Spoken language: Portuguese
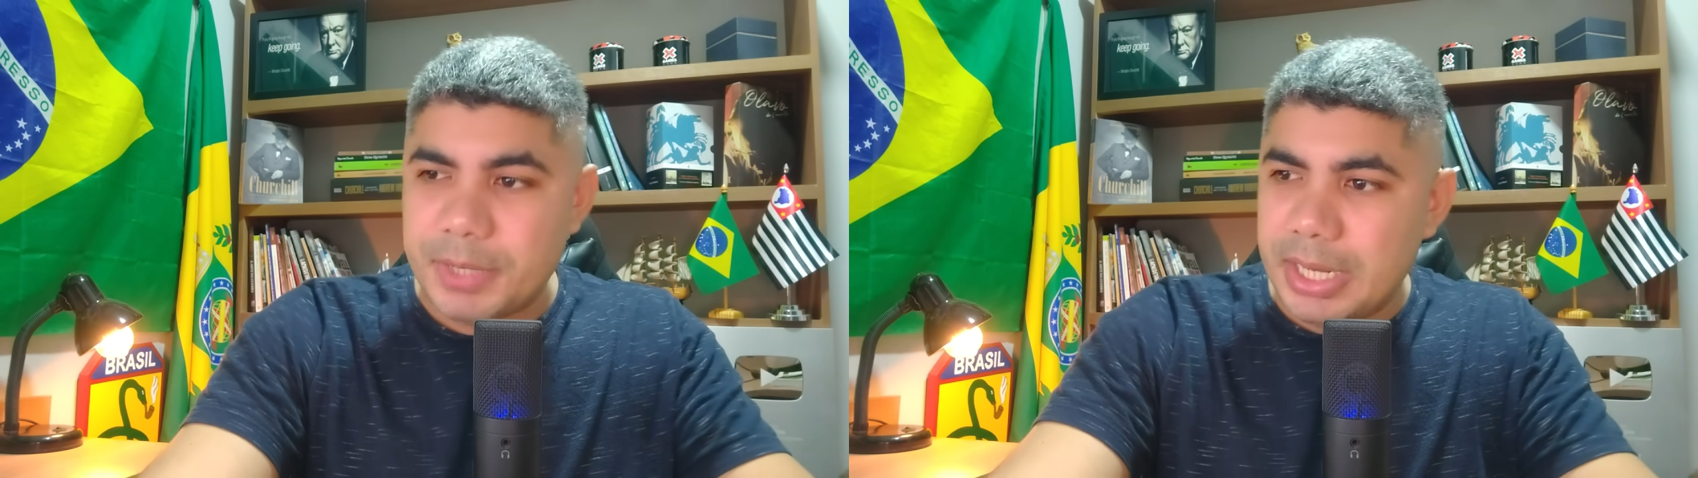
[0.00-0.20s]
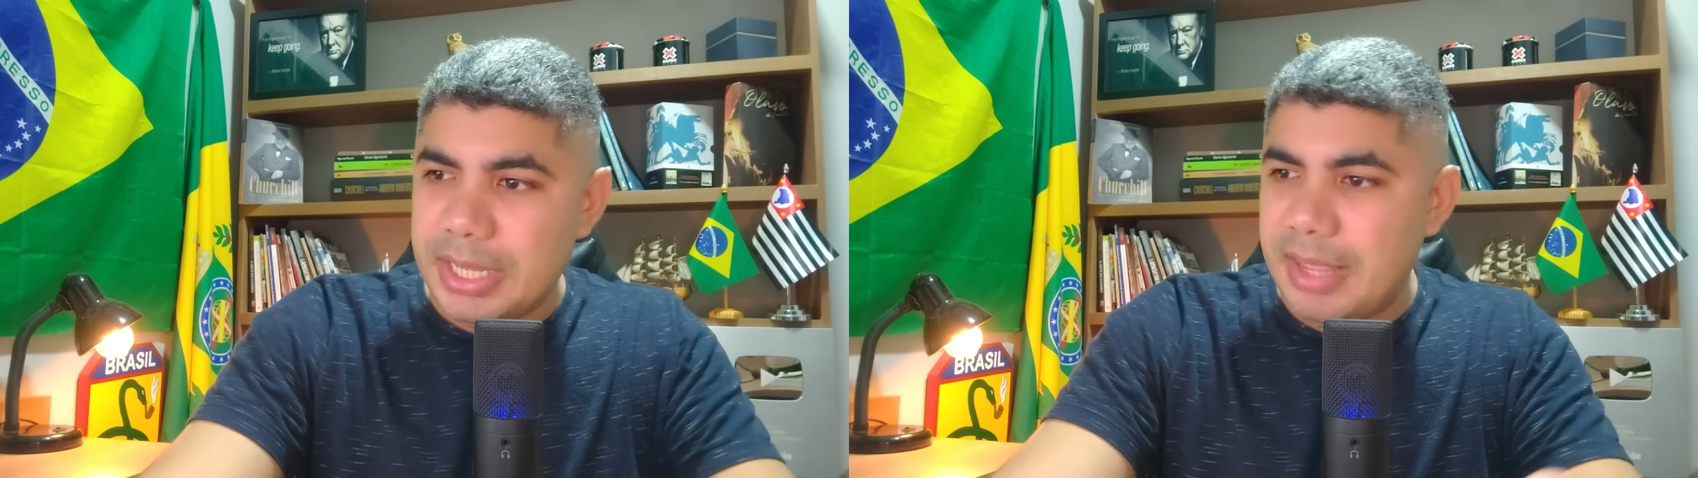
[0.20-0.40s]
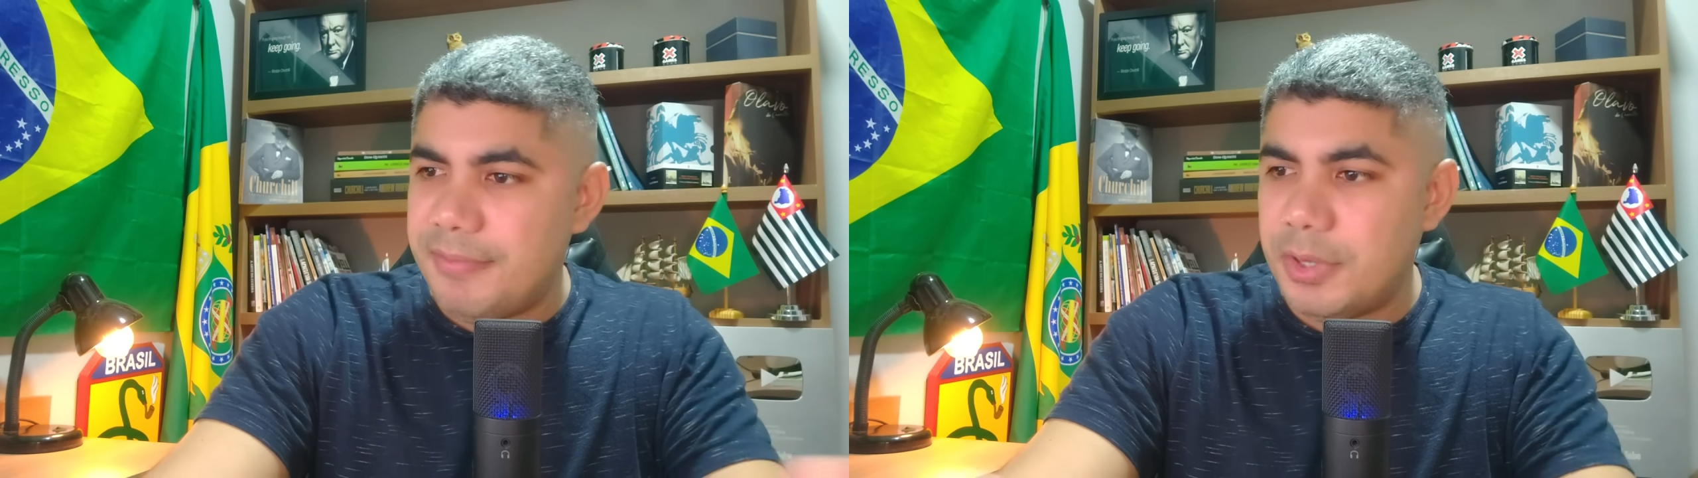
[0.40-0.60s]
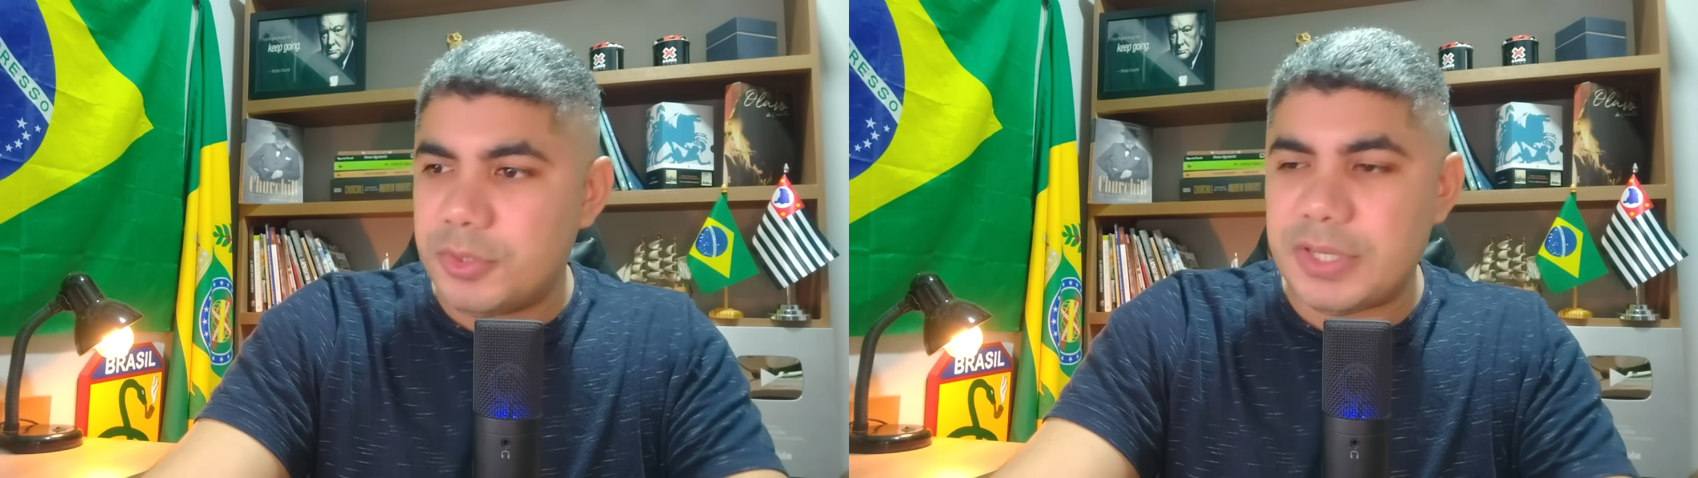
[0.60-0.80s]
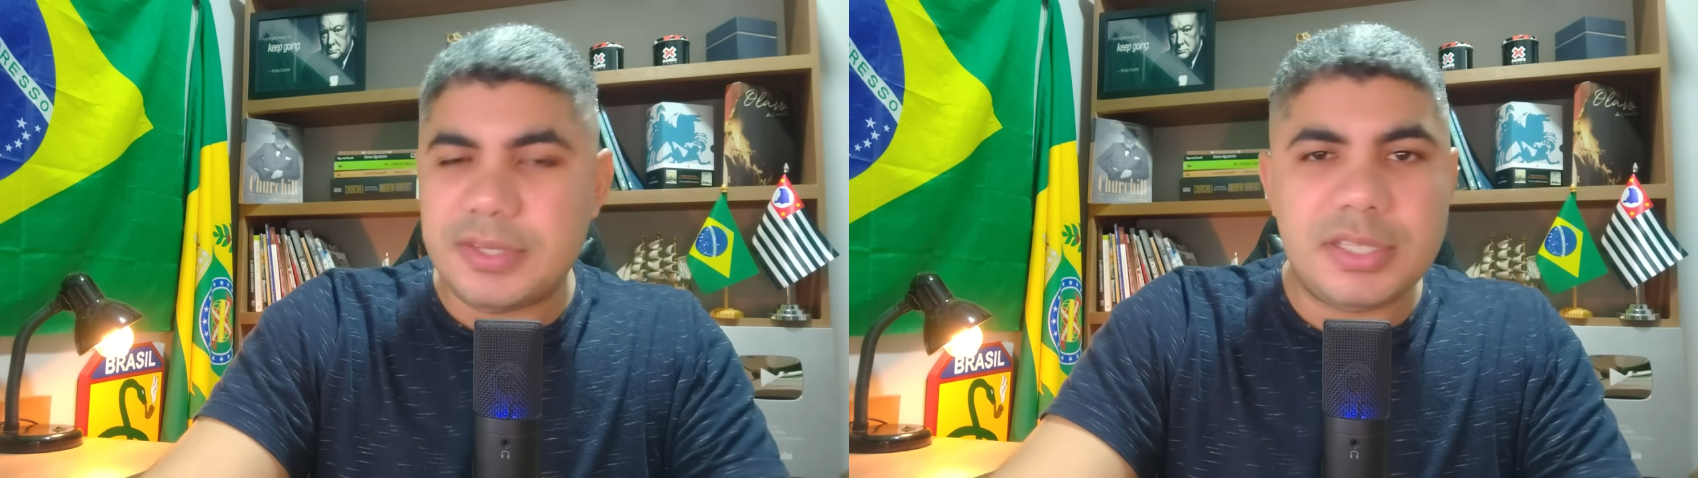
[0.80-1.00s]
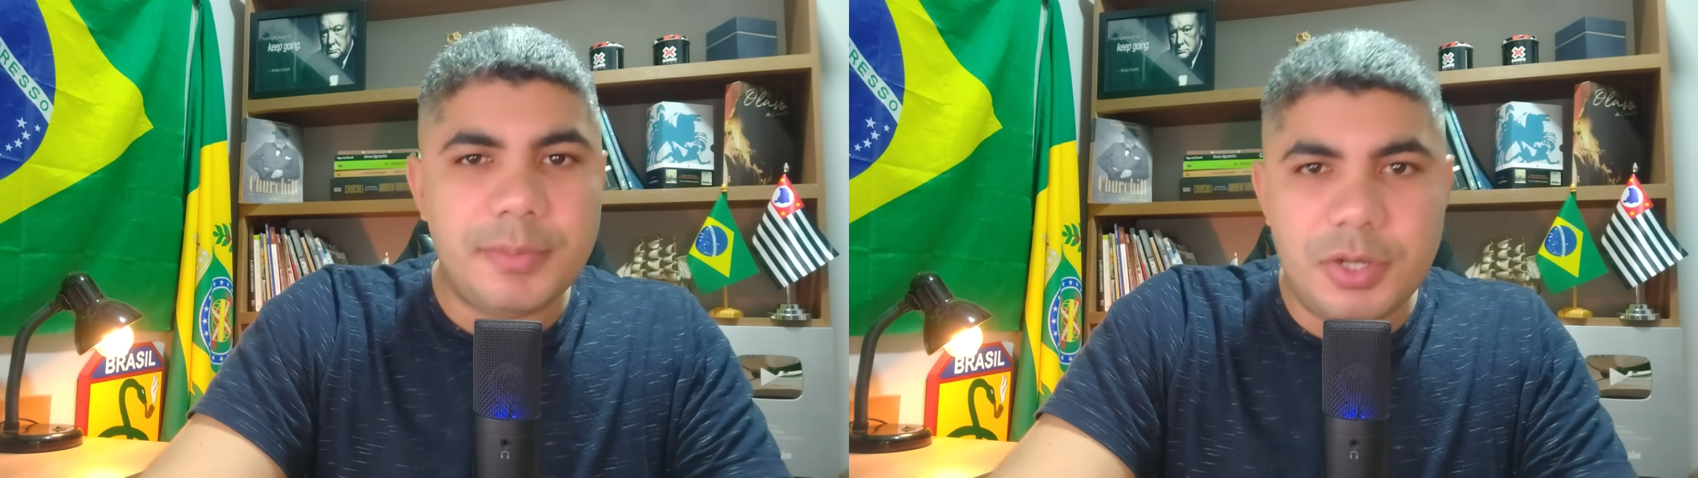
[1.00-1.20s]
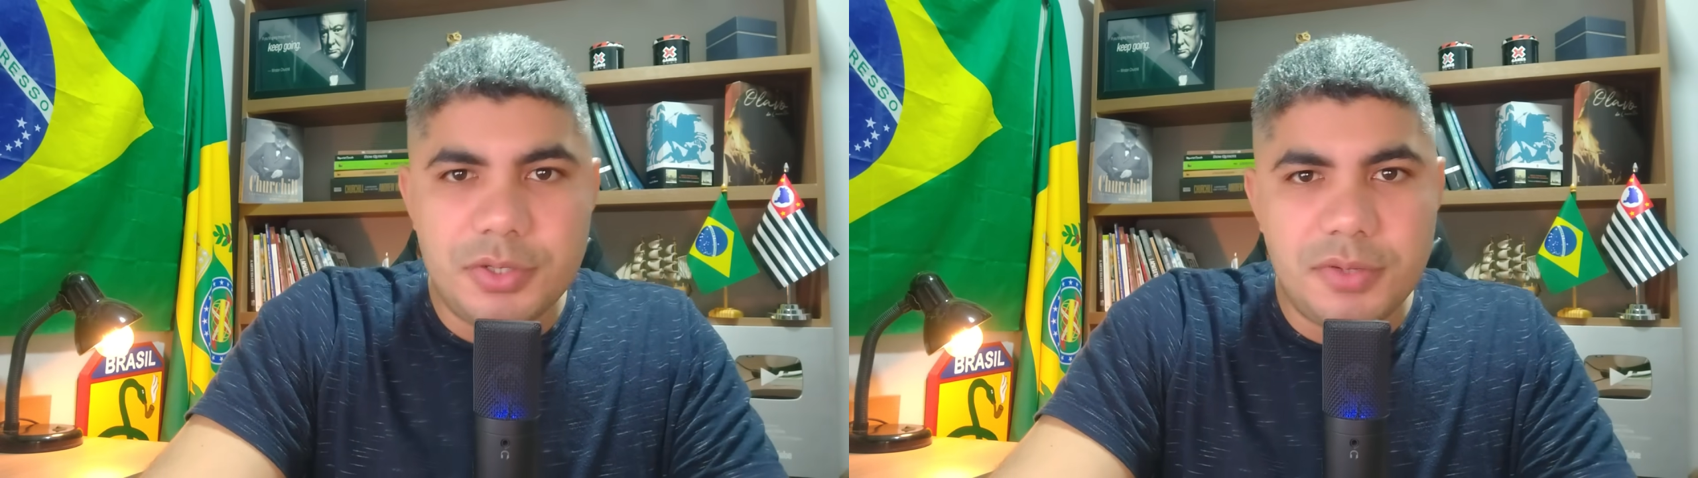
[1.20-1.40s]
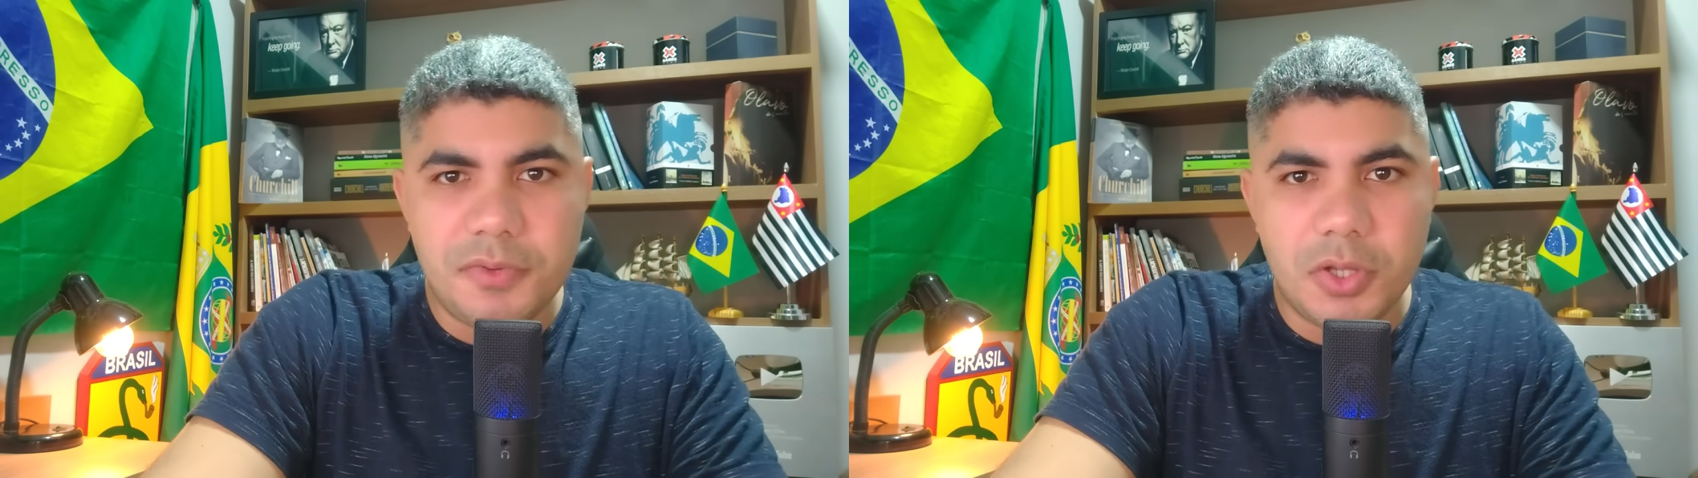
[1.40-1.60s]
Porque ninguém vê os 60
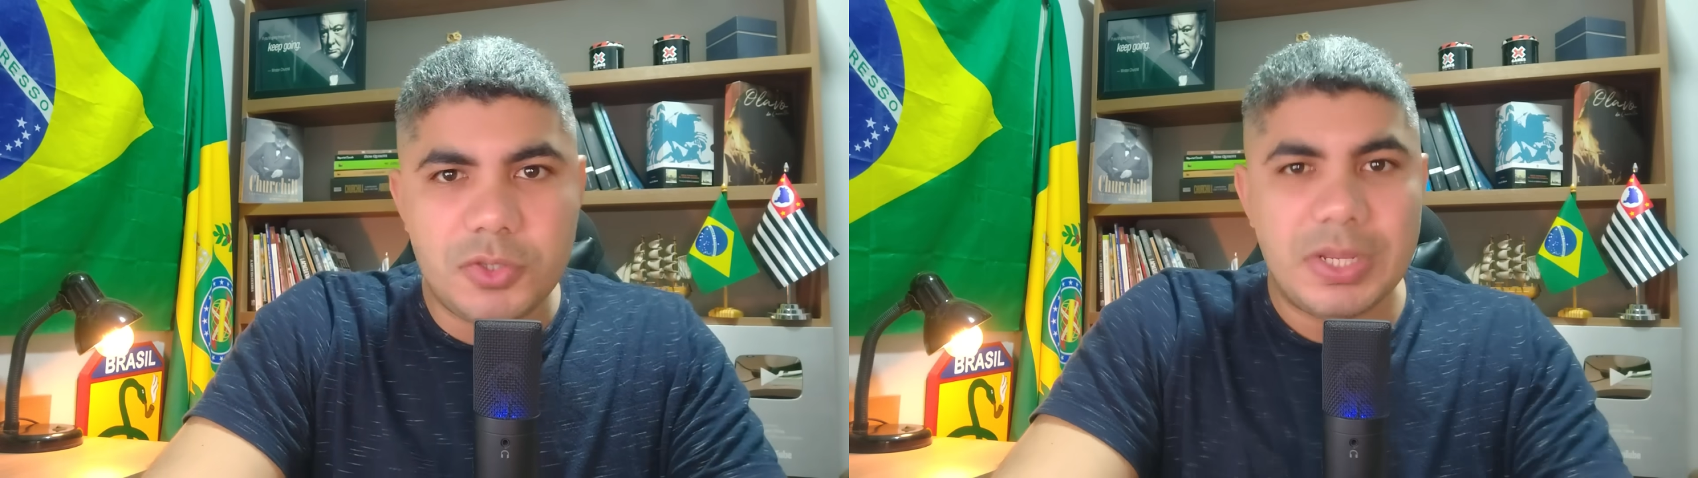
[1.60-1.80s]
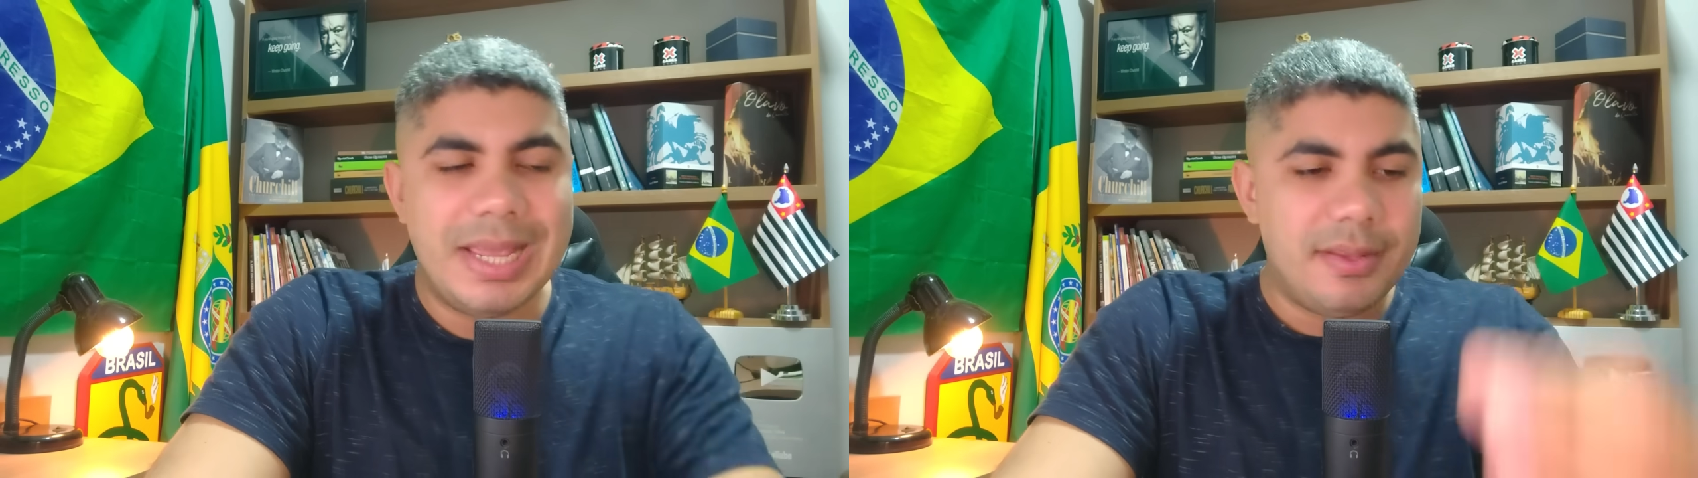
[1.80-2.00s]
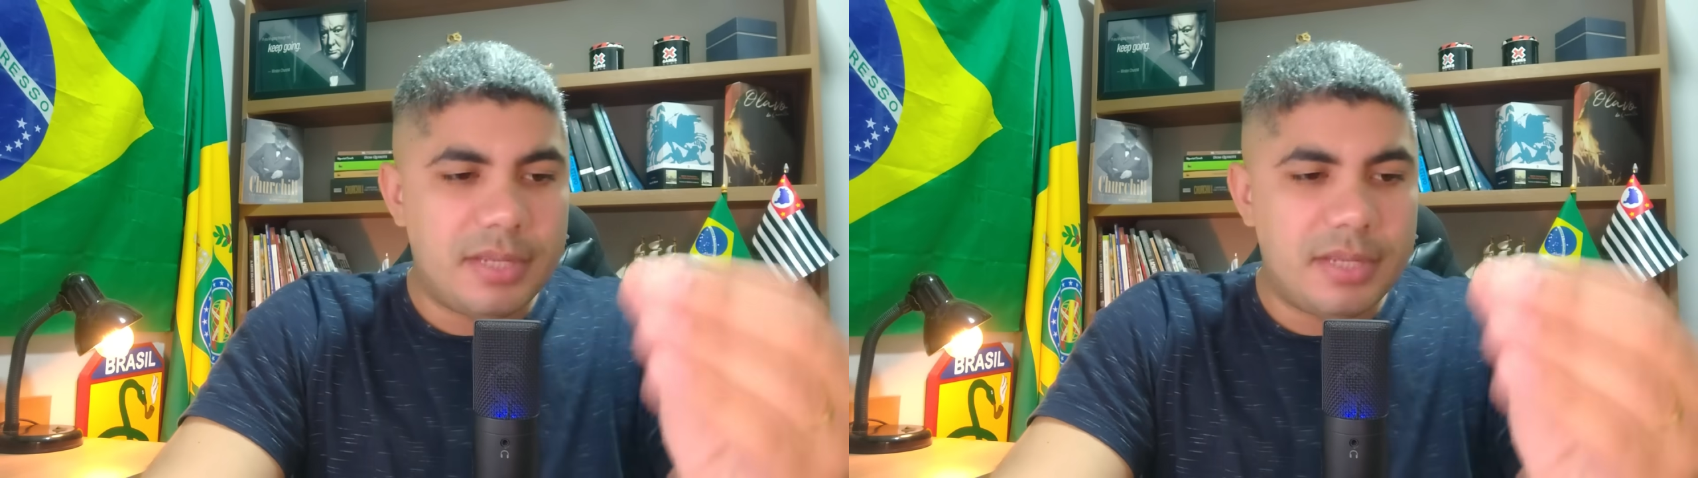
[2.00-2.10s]
milhões de votos.